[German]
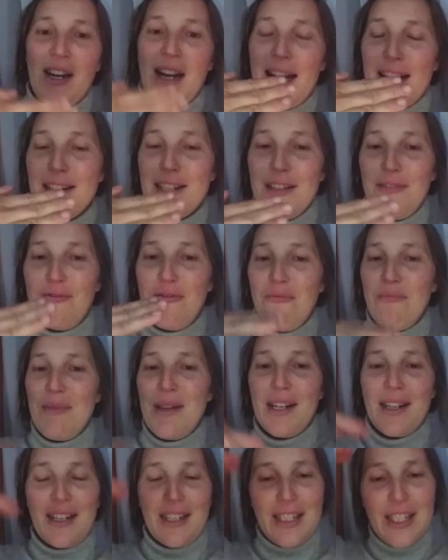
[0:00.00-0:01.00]
Kante vom
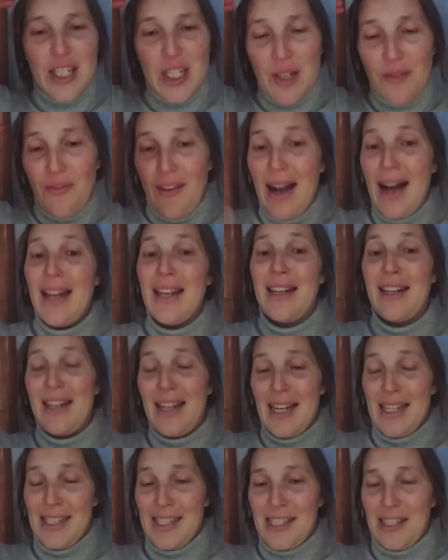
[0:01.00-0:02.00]
Berg nicht fallen
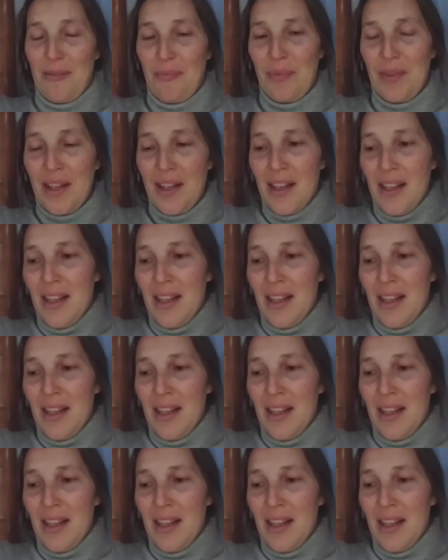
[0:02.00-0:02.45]
lassen.